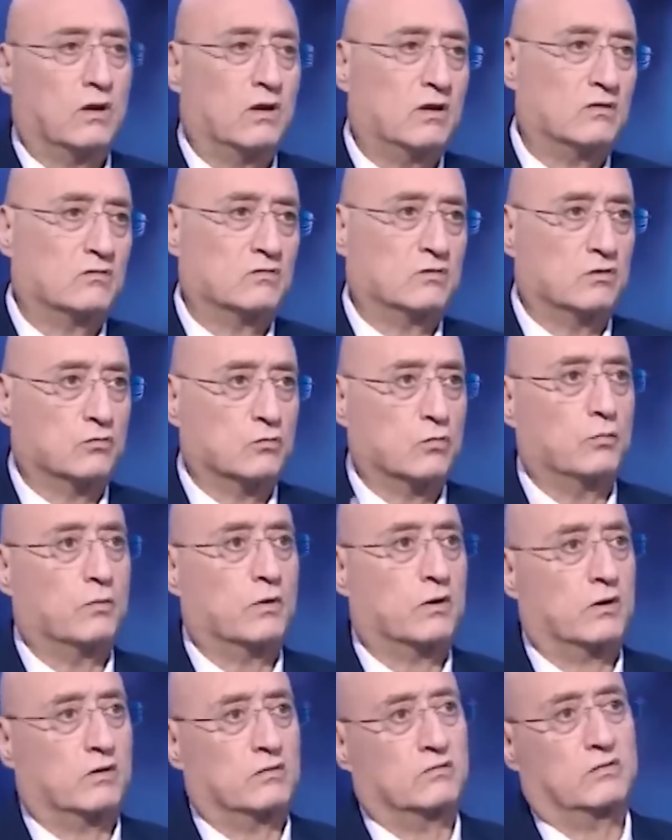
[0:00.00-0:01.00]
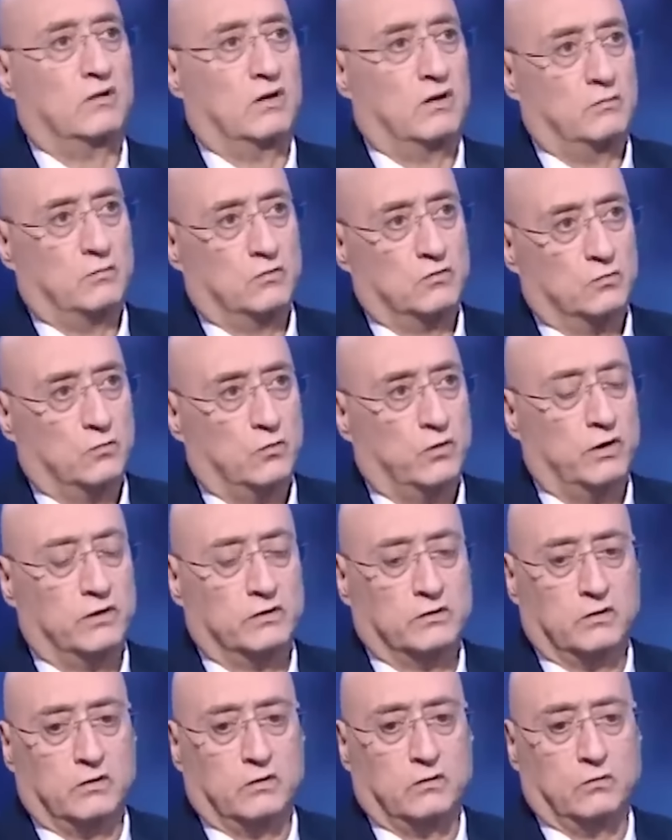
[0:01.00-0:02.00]
خلص شلته من راسي على المجموعات
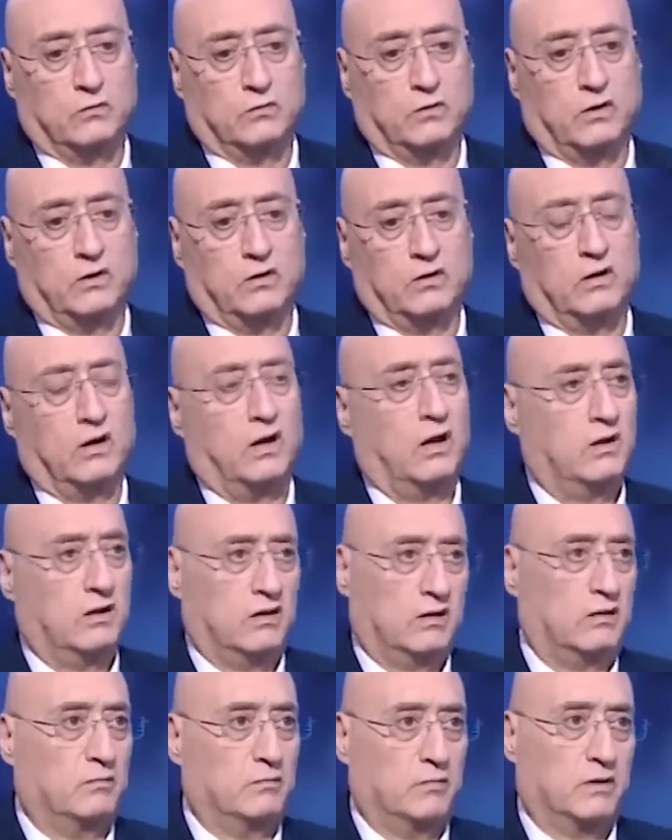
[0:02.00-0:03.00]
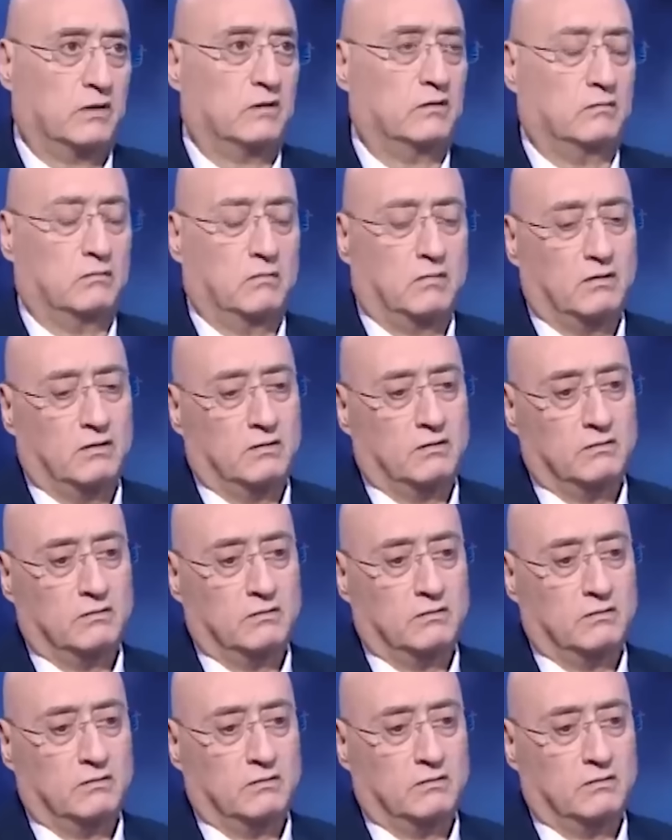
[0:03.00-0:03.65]
كله يعني الحقيقه عم بحكي ما